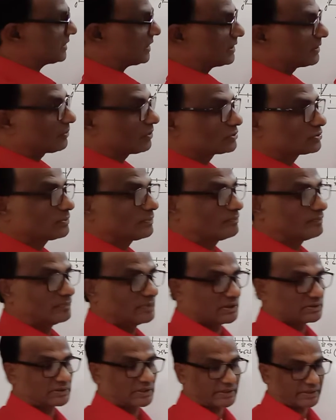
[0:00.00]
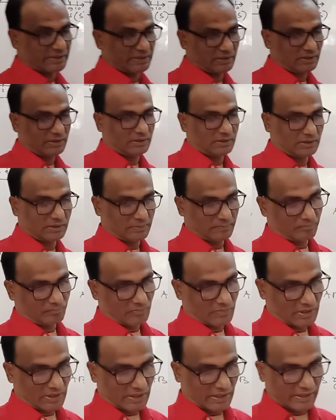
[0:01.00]
তাহলে কত থাকে
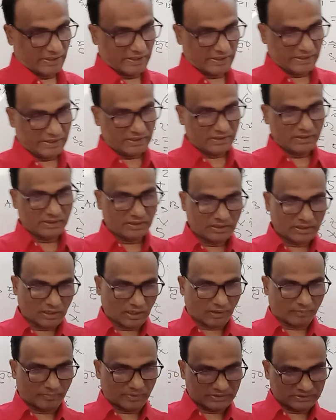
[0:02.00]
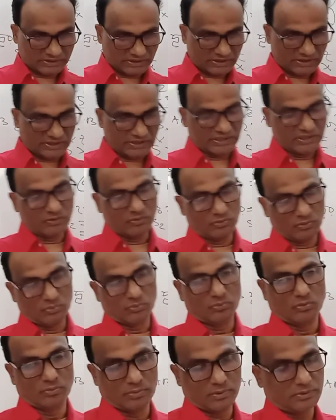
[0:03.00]
এখানে আমরা তিন দিয়ে গুণ
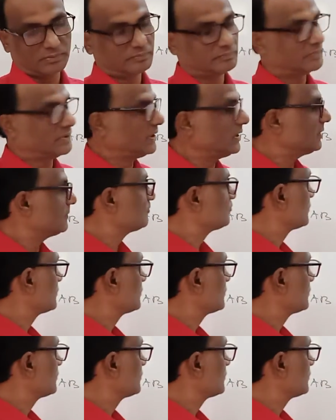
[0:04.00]
করব হ্যাঁ